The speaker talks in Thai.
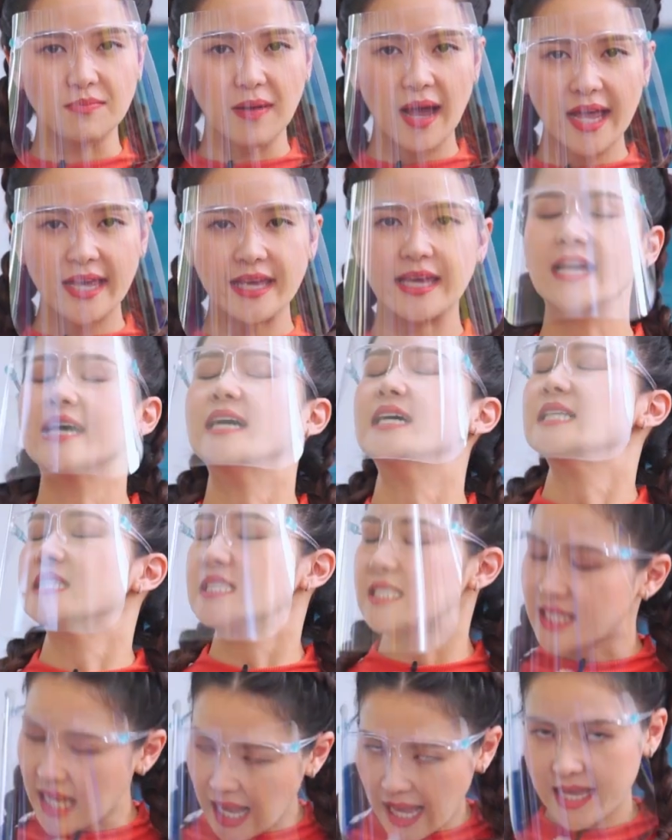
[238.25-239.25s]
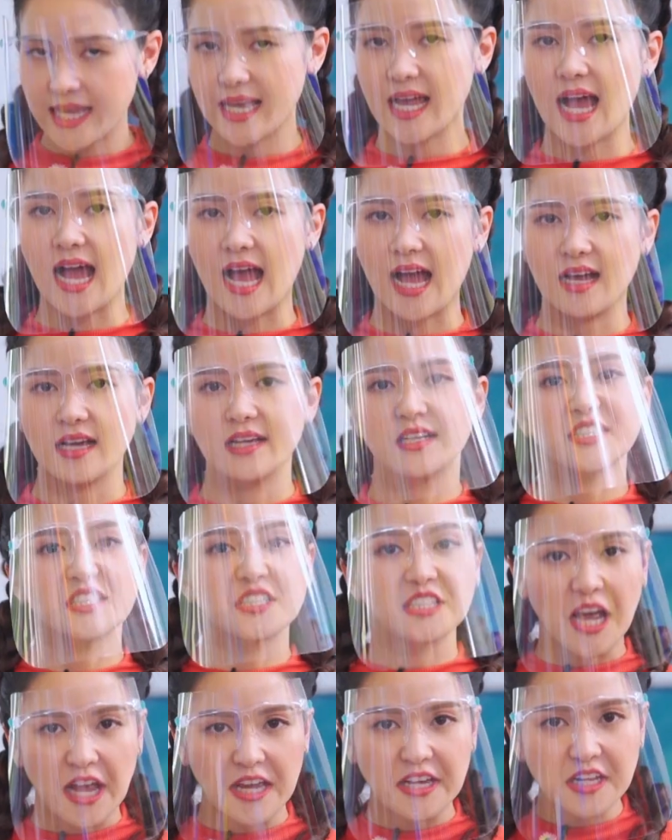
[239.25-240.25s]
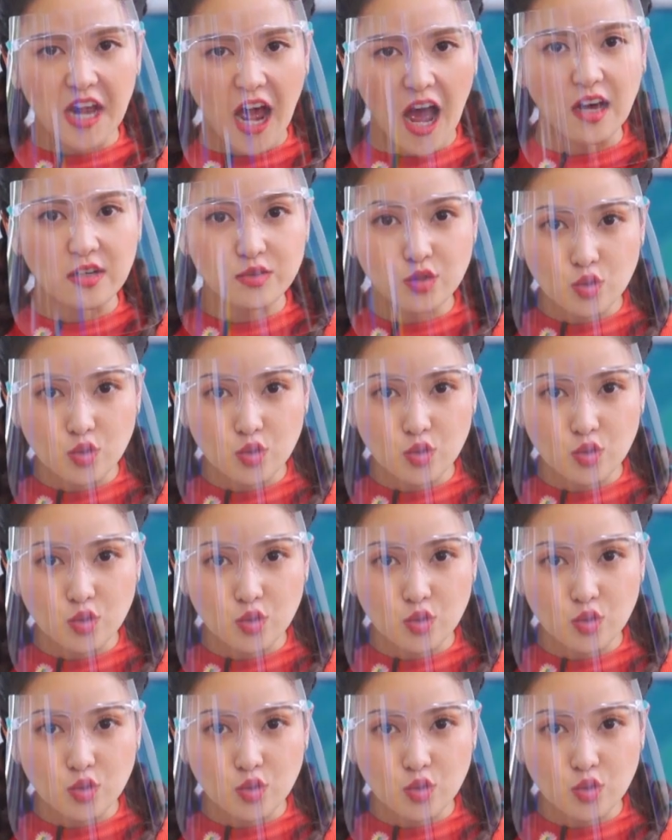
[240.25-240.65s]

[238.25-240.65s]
ไม่ใช่ค่ะใช้ทั้ง